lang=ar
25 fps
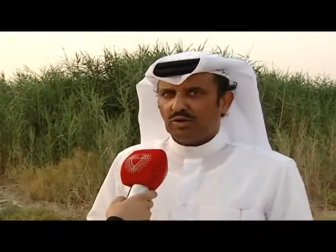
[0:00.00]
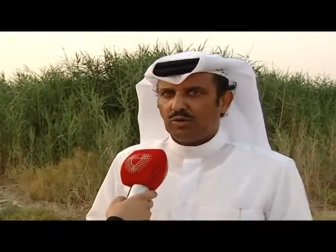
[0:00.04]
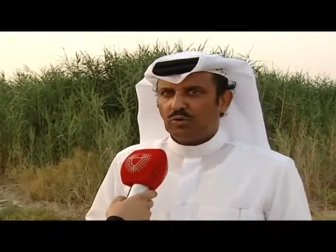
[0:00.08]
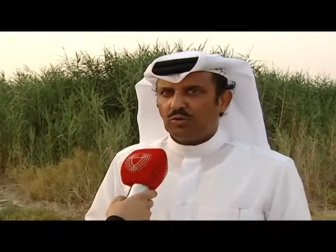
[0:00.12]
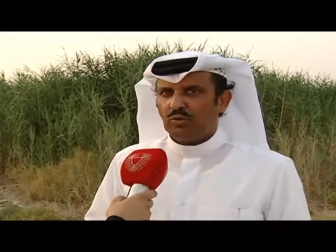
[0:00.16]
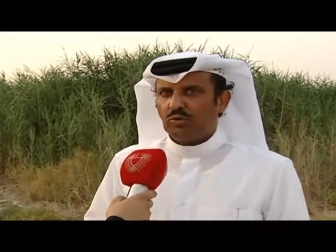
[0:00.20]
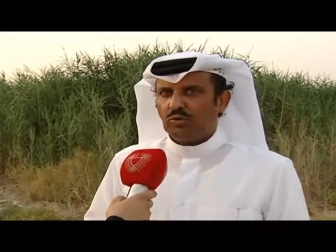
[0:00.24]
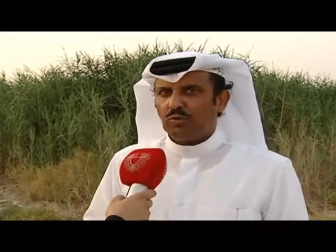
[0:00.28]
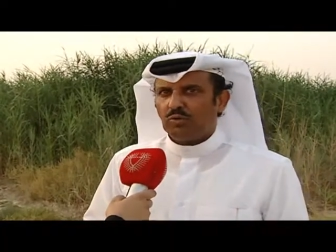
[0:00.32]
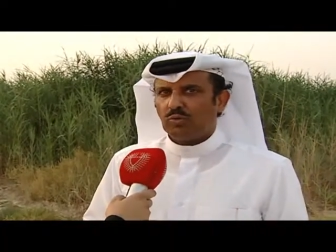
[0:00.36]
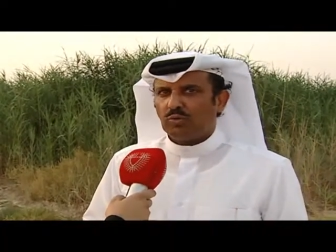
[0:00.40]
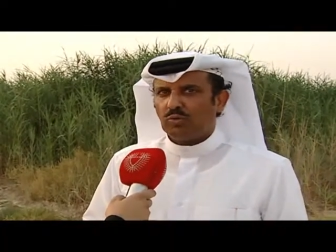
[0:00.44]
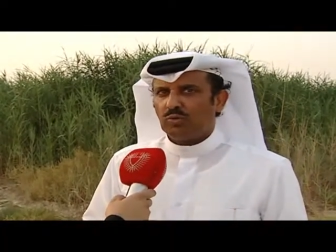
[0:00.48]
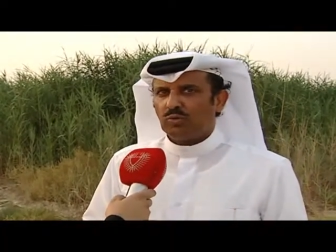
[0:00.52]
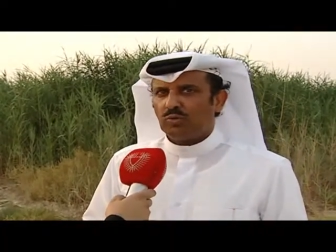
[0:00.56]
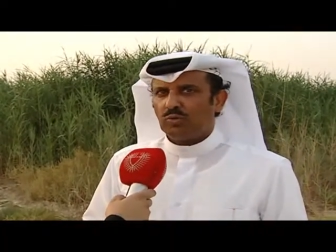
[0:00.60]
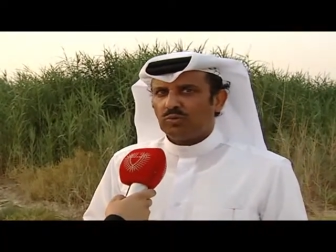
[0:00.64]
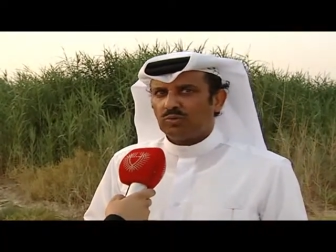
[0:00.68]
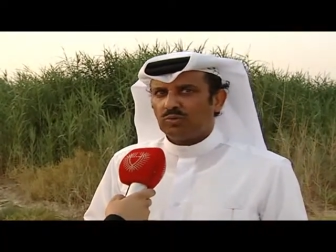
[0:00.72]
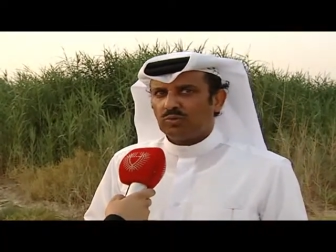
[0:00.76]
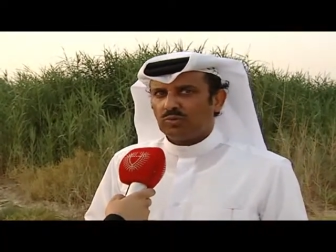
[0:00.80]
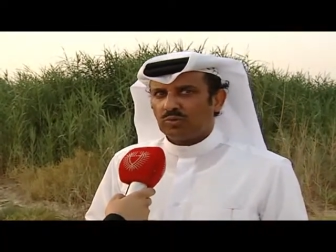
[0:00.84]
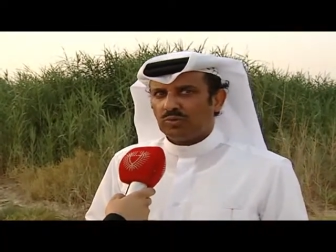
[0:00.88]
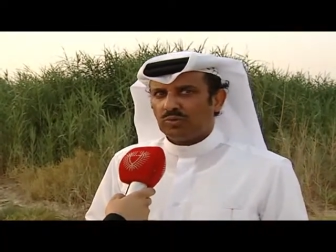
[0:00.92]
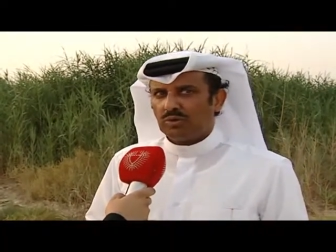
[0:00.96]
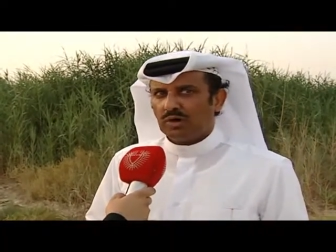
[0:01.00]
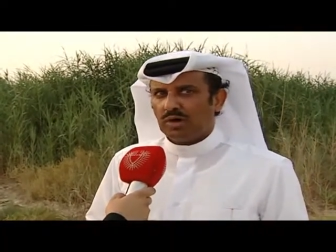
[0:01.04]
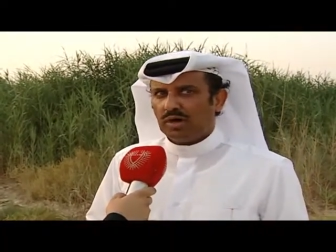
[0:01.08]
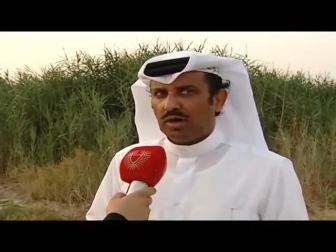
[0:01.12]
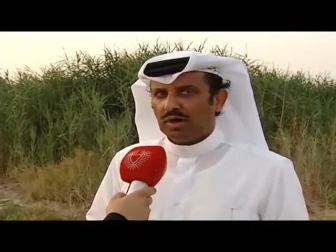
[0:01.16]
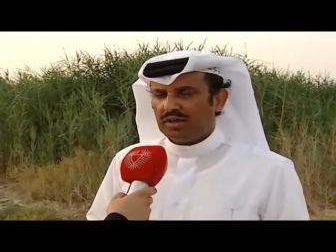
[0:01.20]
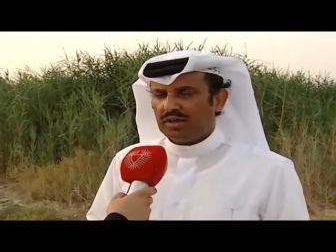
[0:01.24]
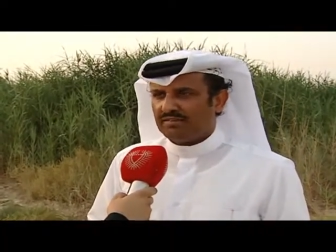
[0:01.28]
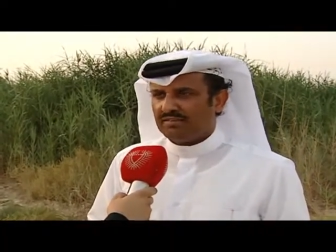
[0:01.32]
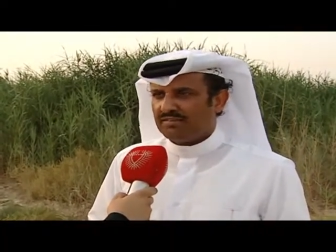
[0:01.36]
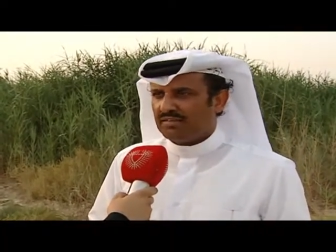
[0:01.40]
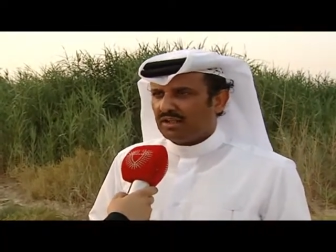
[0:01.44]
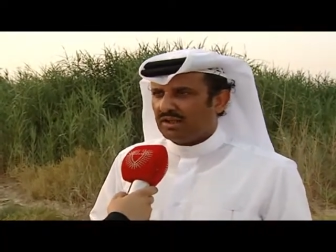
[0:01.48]

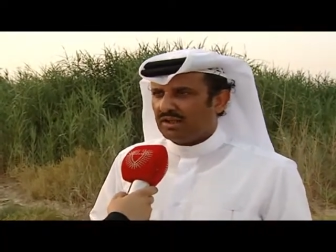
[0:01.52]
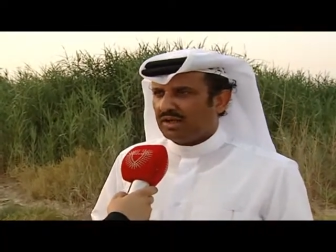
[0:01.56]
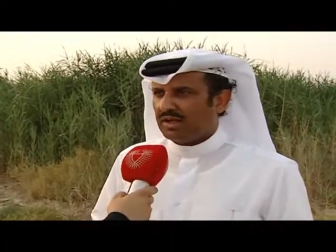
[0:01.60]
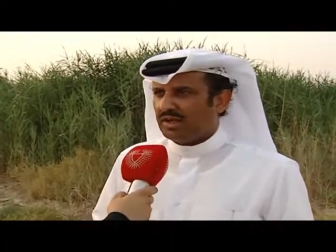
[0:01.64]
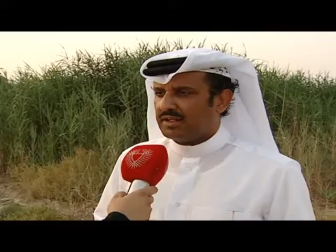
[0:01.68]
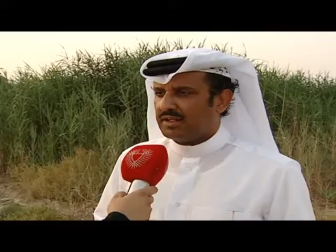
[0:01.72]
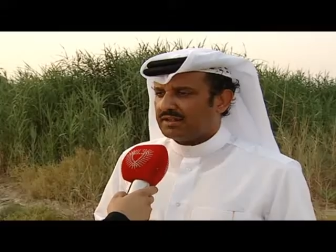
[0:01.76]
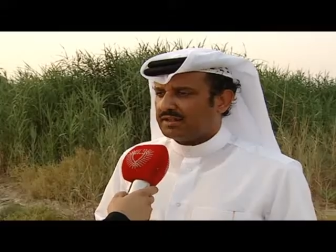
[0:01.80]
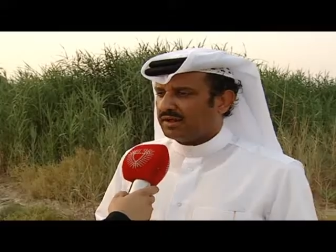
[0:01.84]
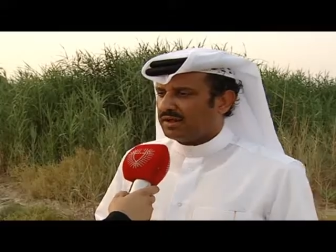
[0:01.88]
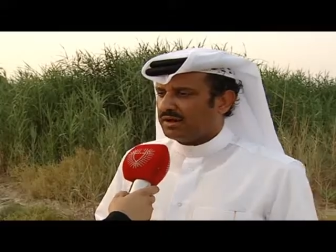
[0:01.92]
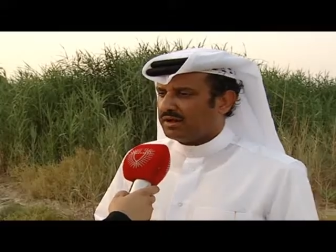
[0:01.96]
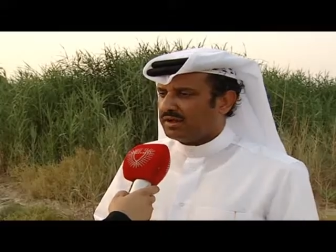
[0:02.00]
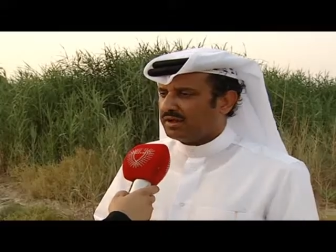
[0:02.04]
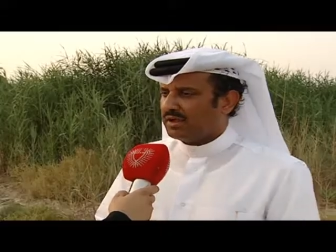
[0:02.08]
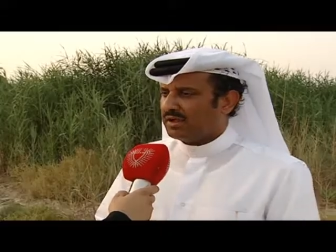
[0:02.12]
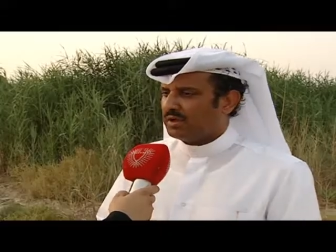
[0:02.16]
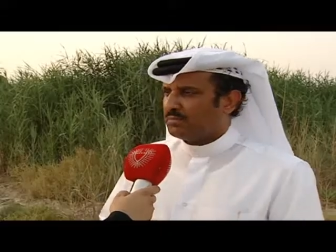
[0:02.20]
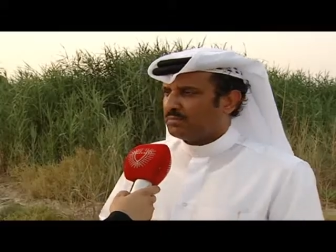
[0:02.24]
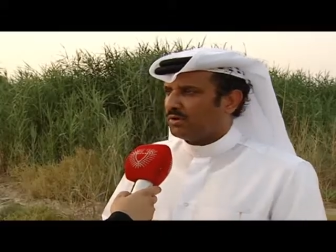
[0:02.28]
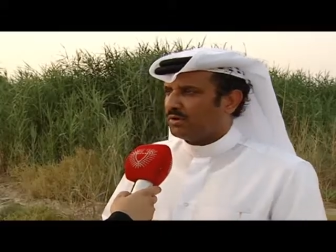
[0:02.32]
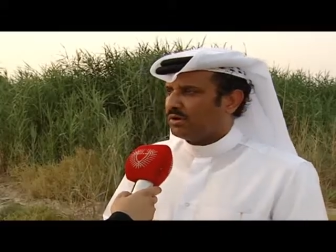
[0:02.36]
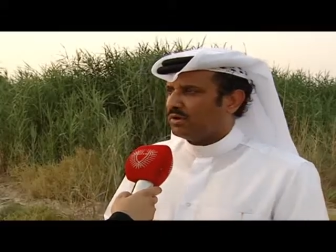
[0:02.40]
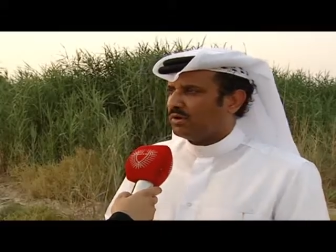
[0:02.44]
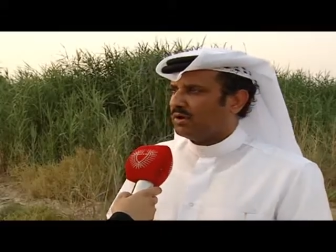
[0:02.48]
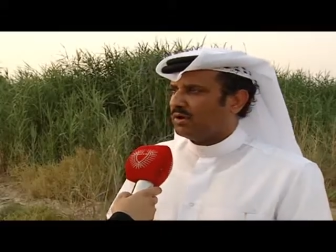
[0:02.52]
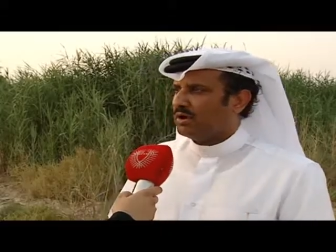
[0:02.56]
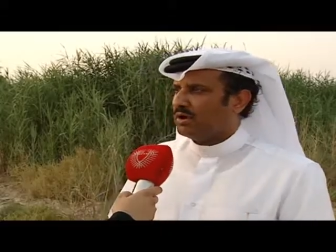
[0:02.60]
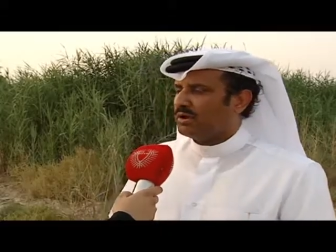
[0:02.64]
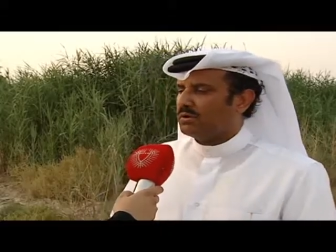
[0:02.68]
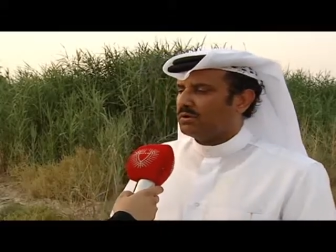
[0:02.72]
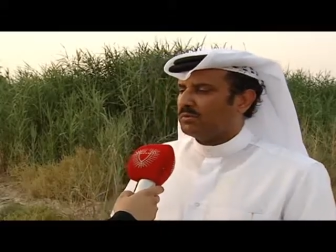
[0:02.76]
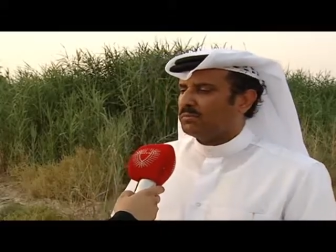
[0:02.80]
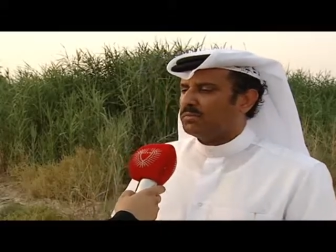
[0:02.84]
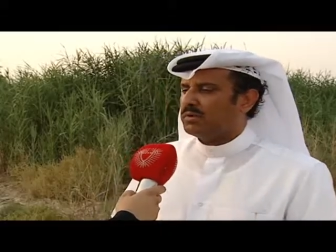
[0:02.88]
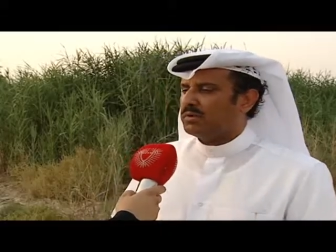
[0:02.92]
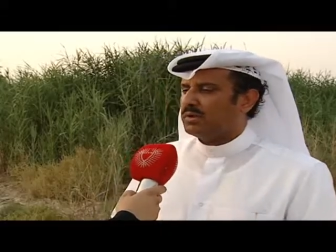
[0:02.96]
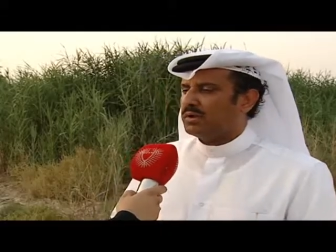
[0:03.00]
وحصلنا على تقارير ما
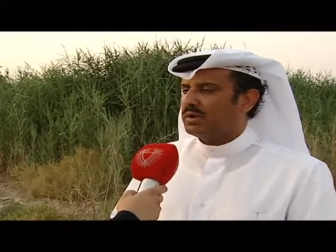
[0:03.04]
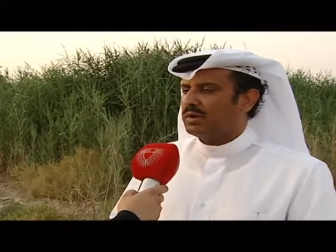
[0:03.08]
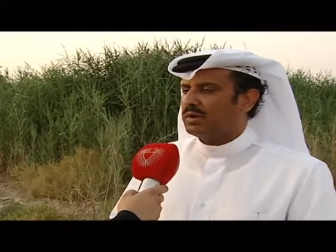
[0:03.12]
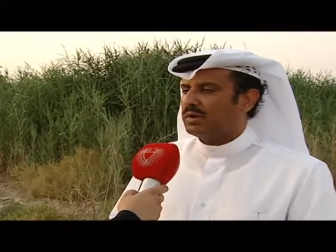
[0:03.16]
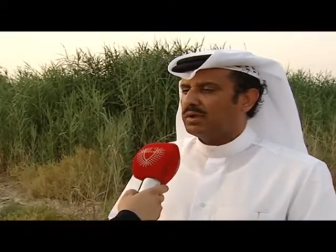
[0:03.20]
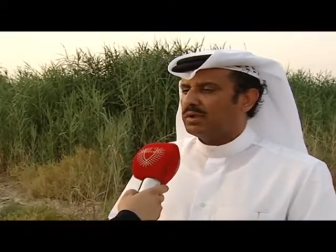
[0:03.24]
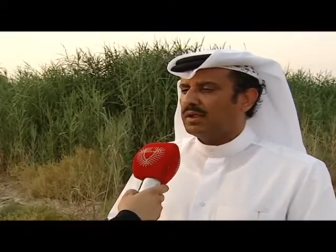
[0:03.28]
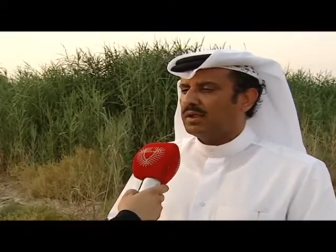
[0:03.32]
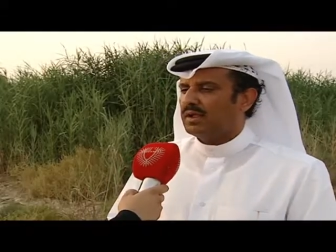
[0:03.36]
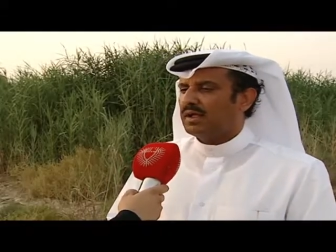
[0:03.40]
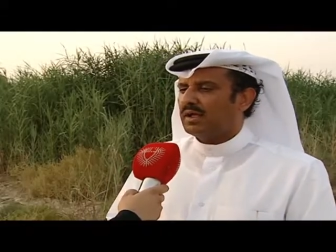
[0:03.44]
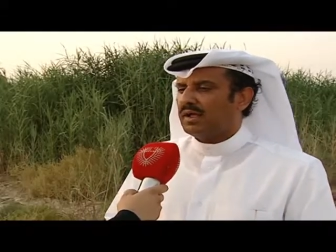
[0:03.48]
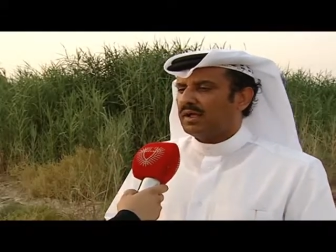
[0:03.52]
يقارب ال